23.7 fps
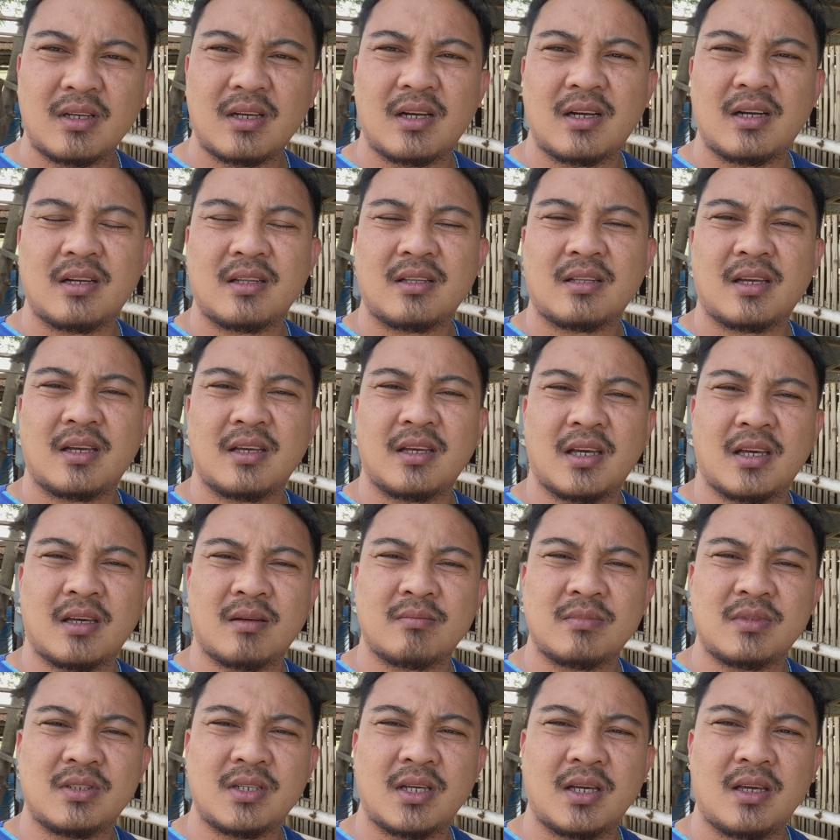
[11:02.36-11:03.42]
at kay
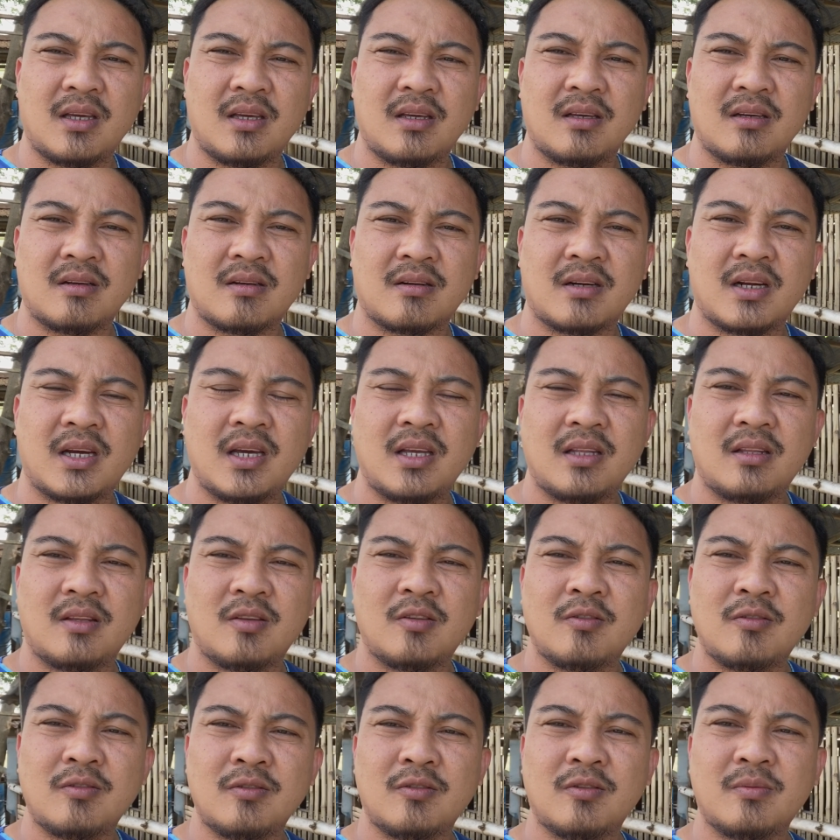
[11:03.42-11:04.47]
MJ. Alright,
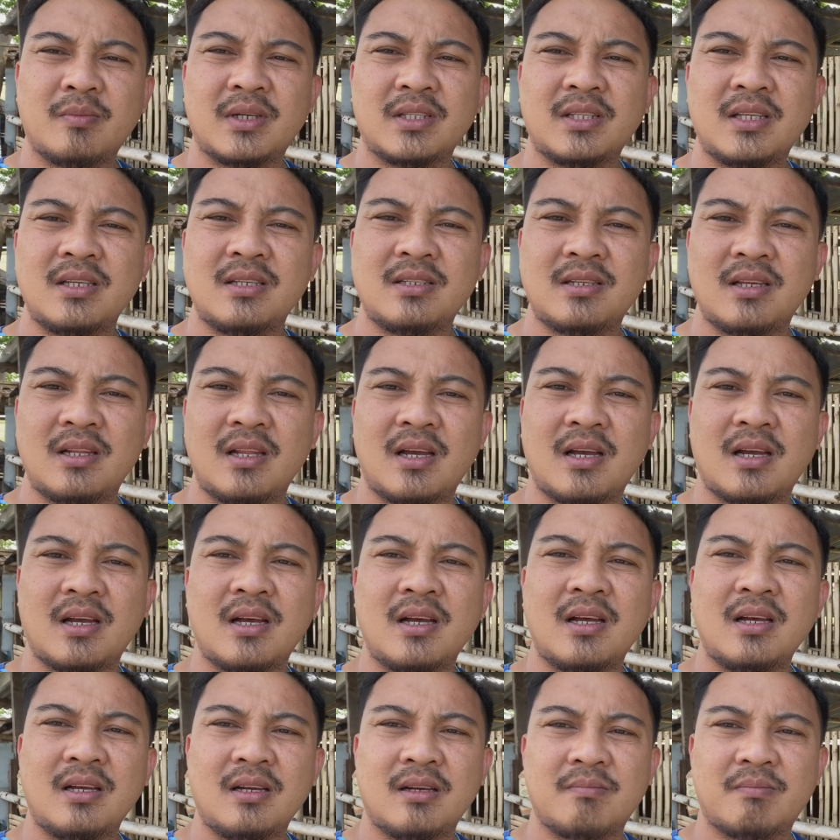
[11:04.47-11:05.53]
nung dumating
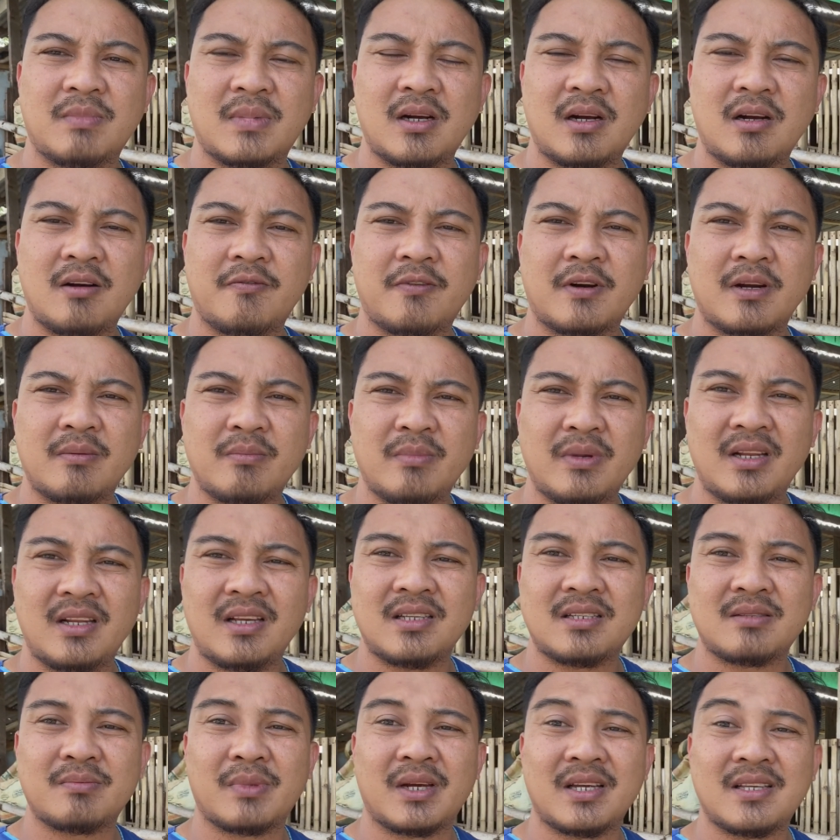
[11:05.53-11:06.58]
sila mga ka-Farmville
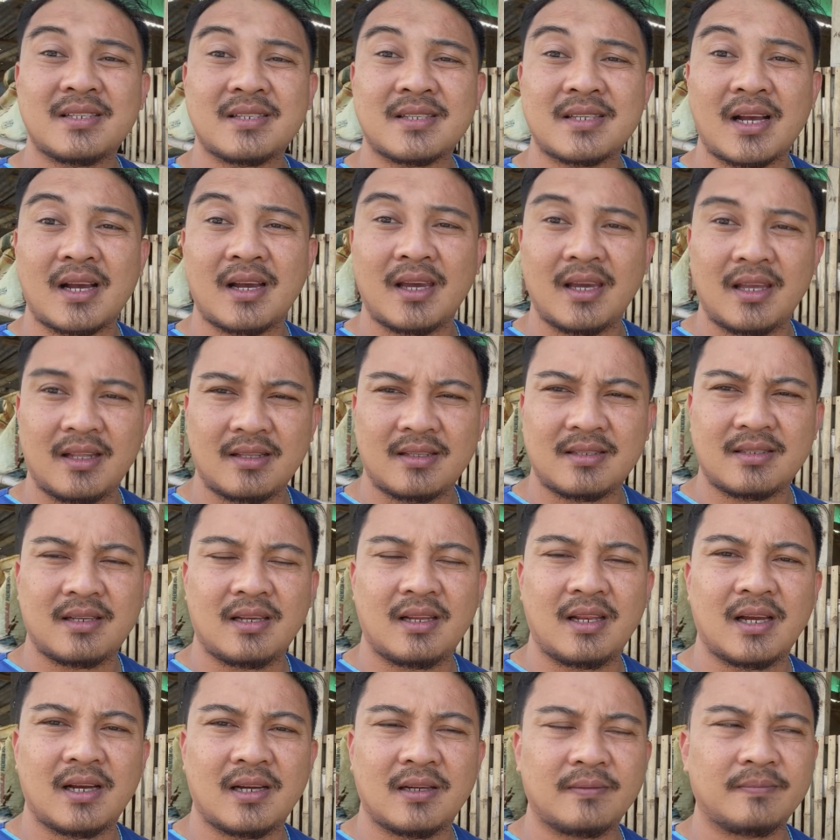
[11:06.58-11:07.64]
is may sakit
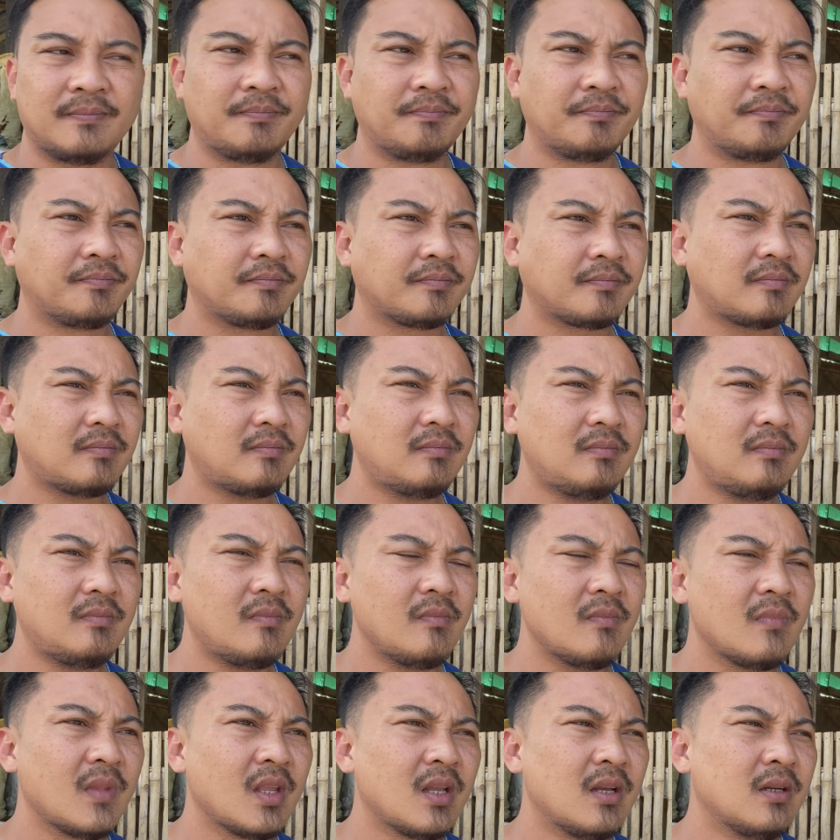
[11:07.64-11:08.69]
sila.
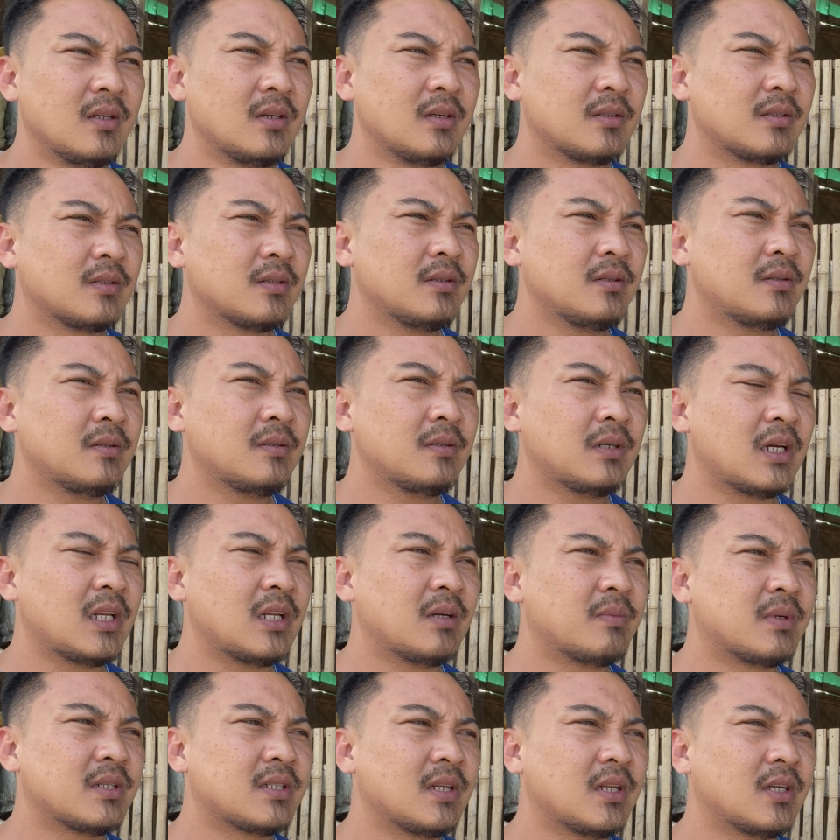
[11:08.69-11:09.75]
So, kailan
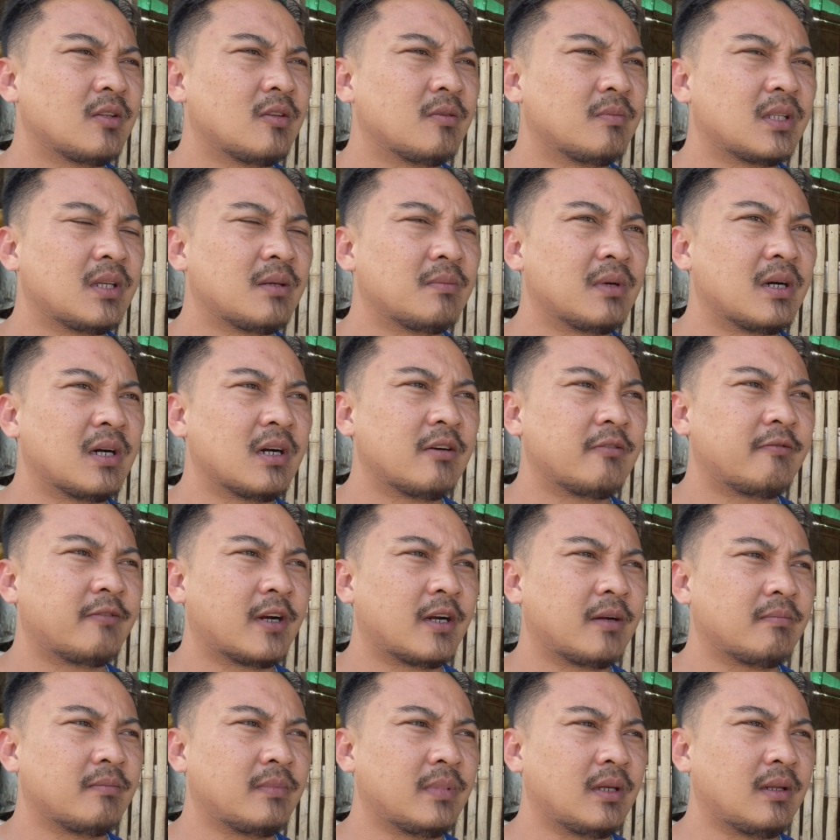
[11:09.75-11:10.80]
ba sila dumating mga
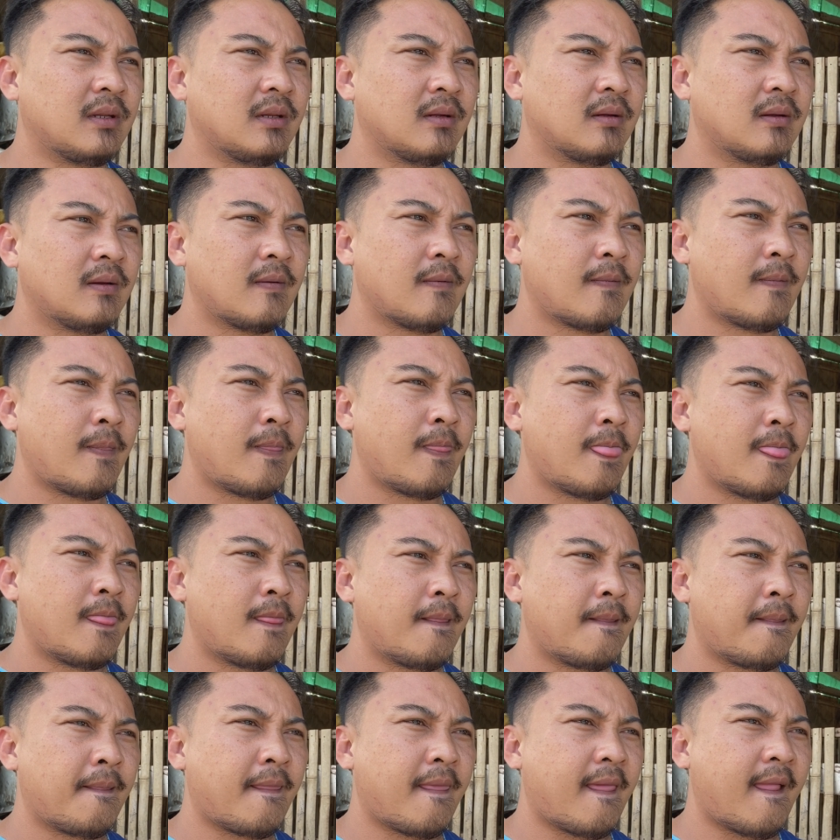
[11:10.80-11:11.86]
ka-farmville?
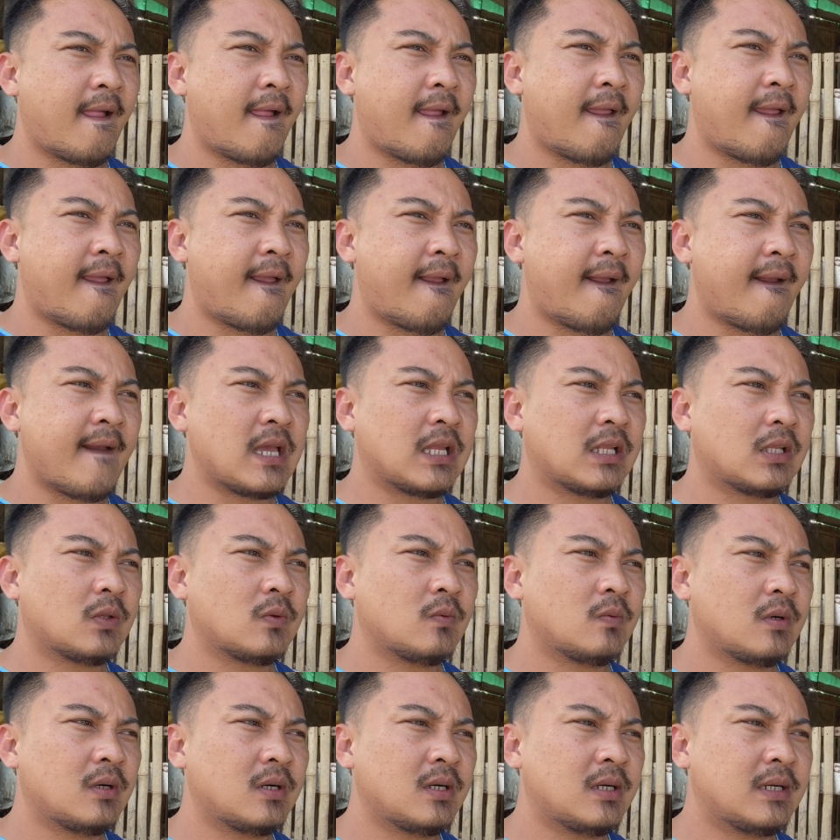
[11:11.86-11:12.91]
Uh, ah, it
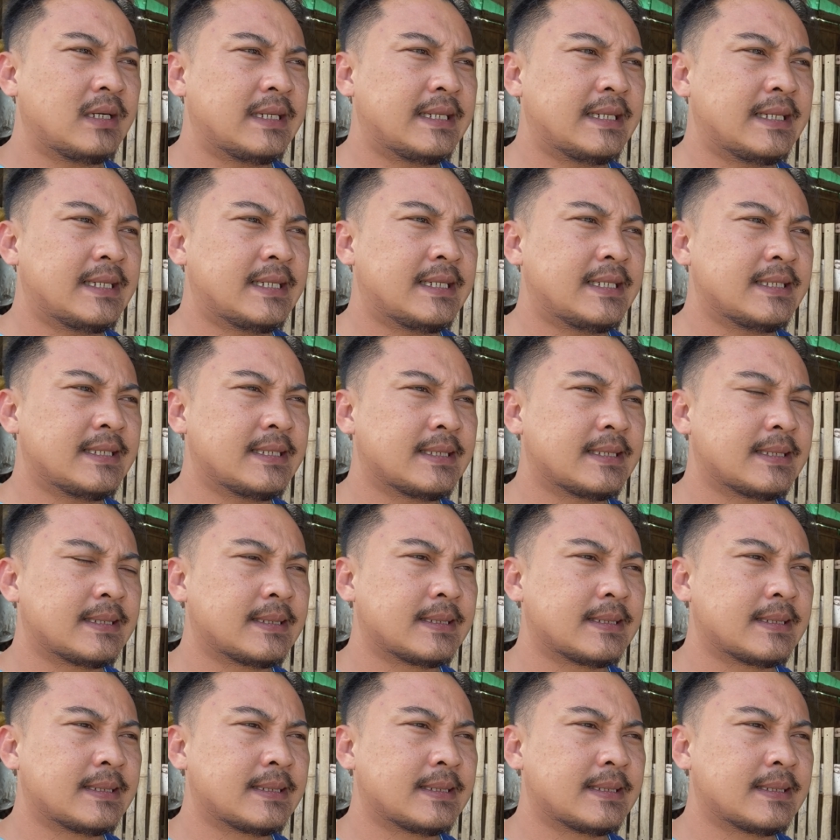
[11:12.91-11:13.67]
was